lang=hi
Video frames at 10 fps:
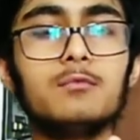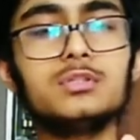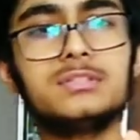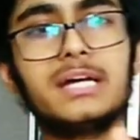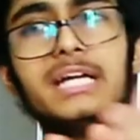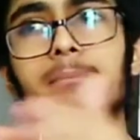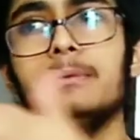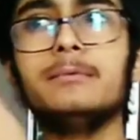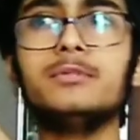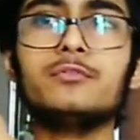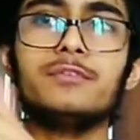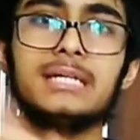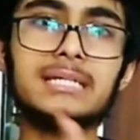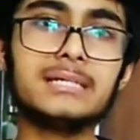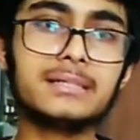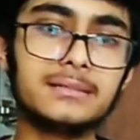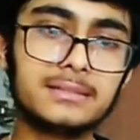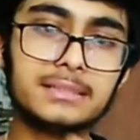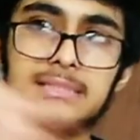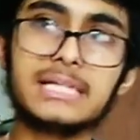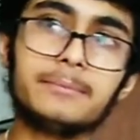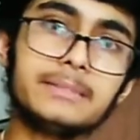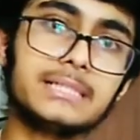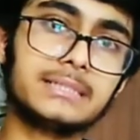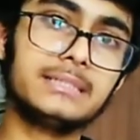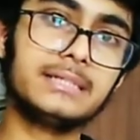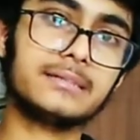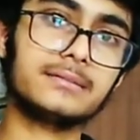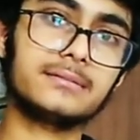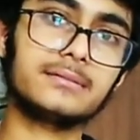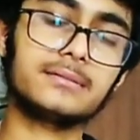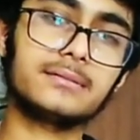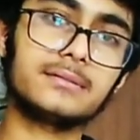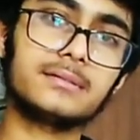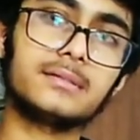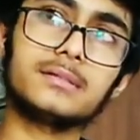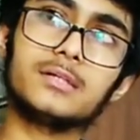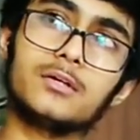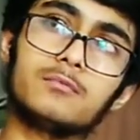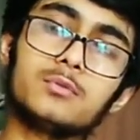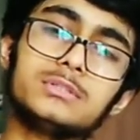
वो साइड पे जो फेलियर की साइड पे जाती है वो